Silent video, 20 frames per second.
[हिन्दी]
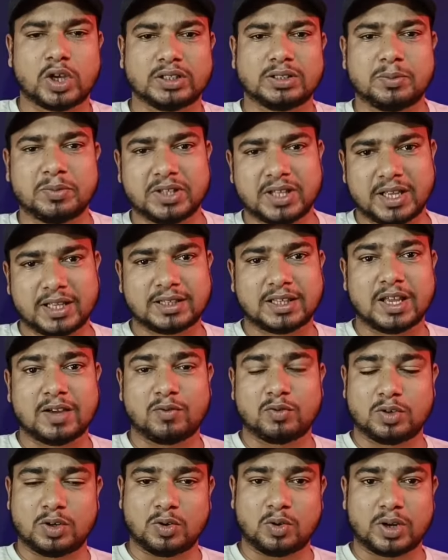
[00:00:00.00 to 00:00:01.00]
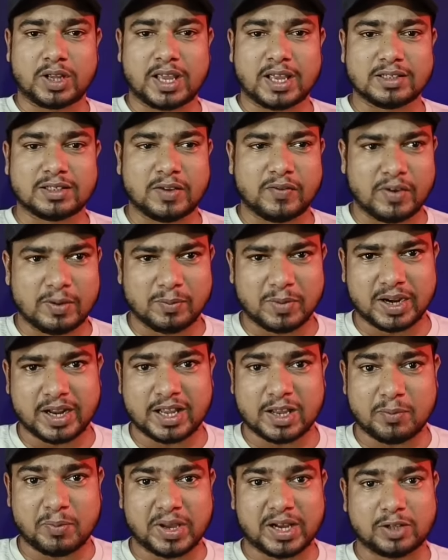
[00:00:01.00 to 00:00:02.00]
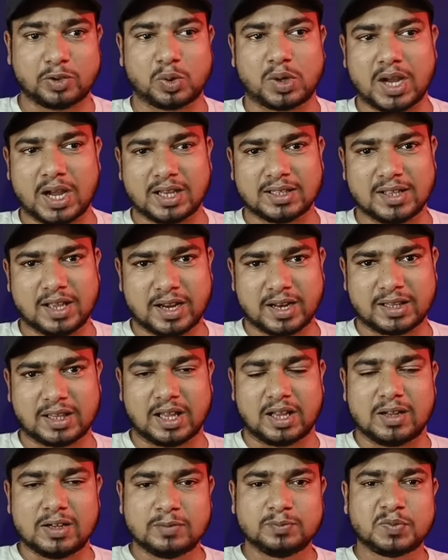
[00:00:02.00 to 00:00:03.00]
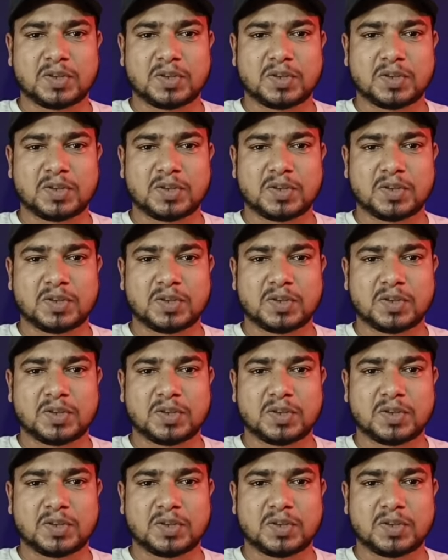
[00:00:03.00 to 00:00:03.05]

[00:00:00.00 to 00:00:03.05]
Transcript: तो ऐसे में देखते हैं उन्होंने कैसी फिल्म बनाई है पहले तो कहा जा रहा था